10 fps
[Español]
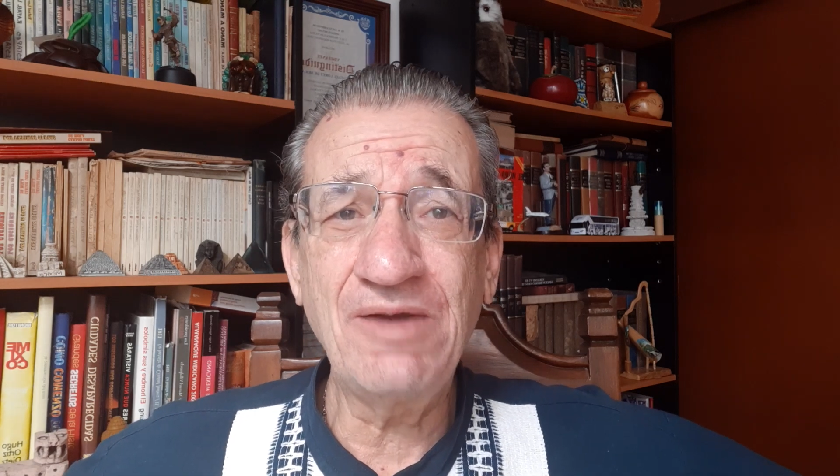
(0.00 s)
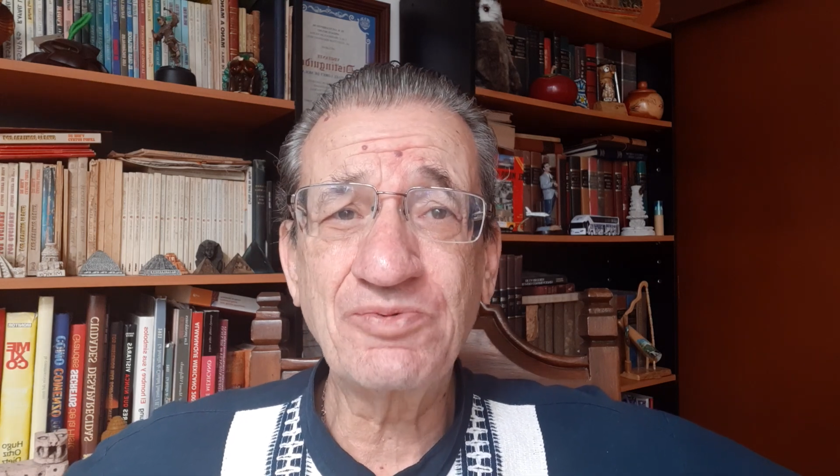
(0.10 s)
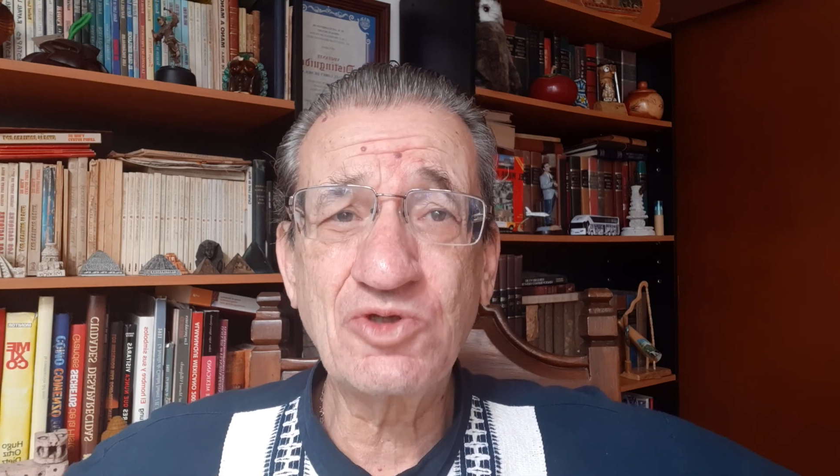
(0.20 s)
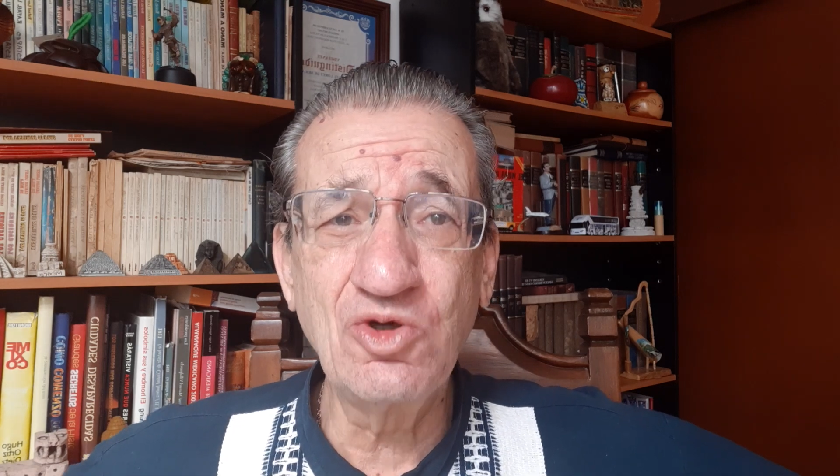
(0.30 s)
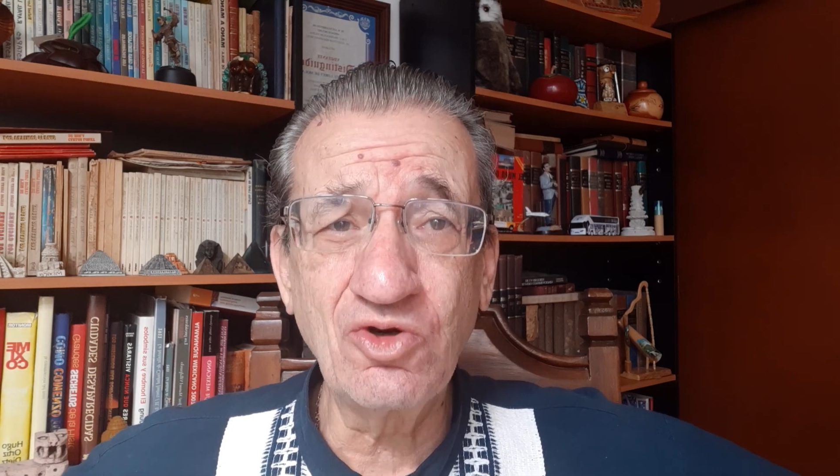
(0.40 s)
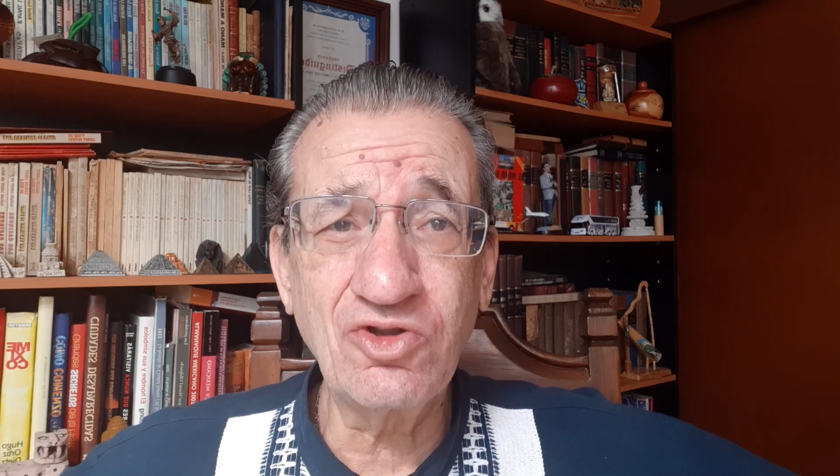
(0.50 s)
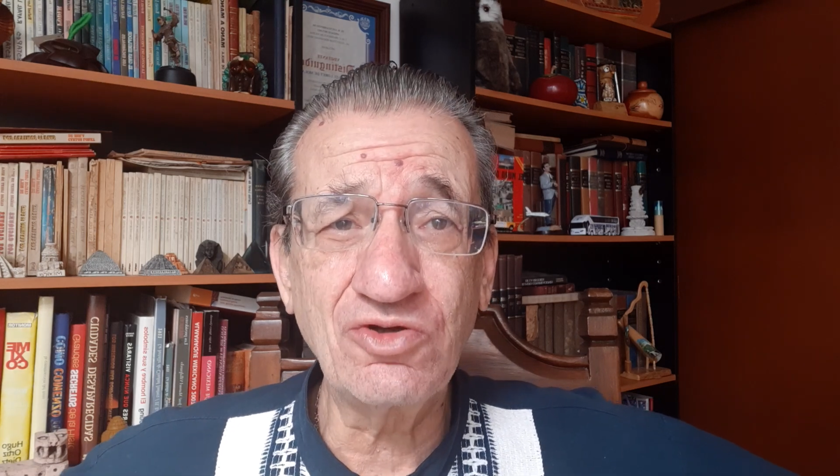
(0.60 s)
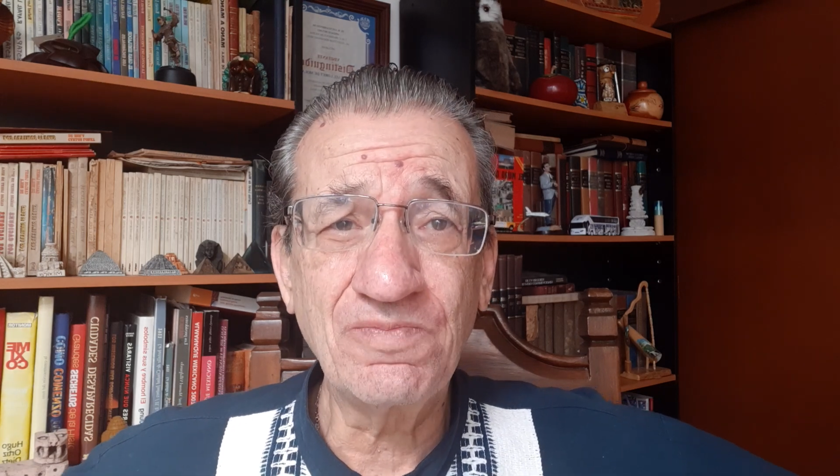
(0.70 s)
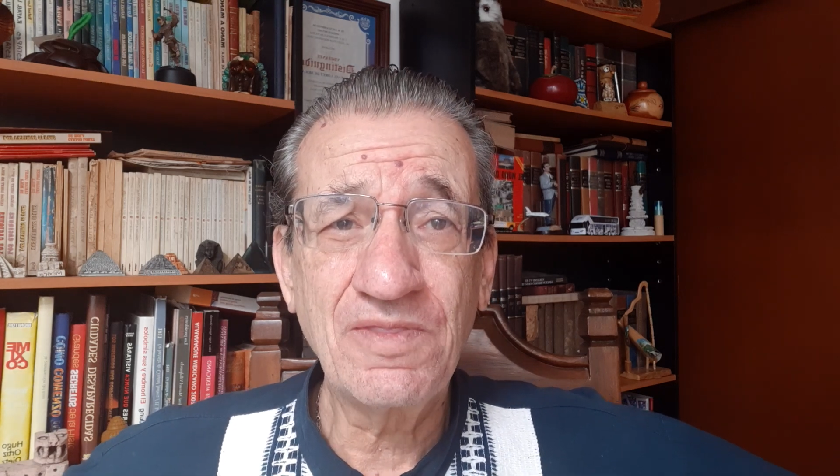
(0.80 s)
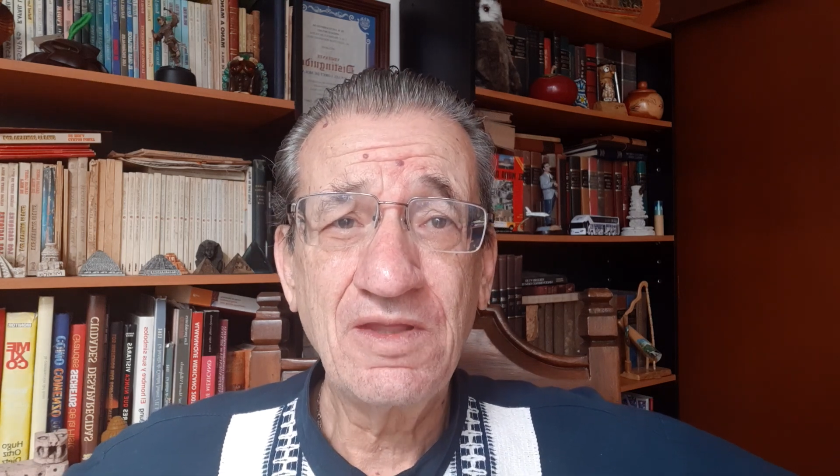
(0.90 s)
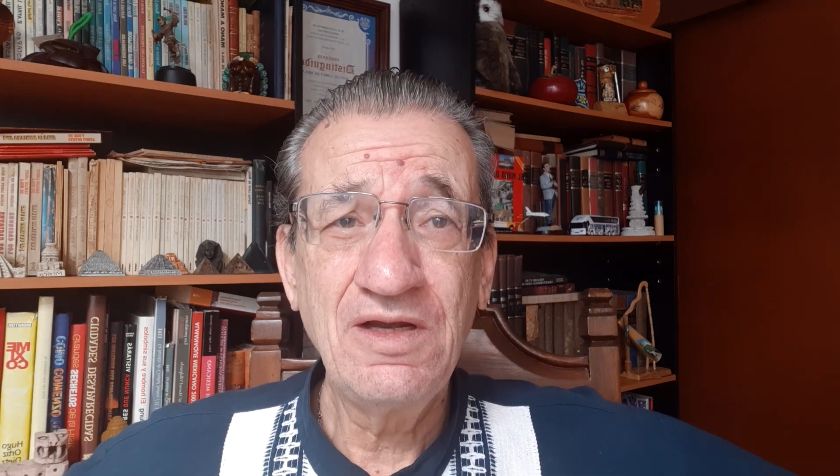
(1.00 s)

absurdo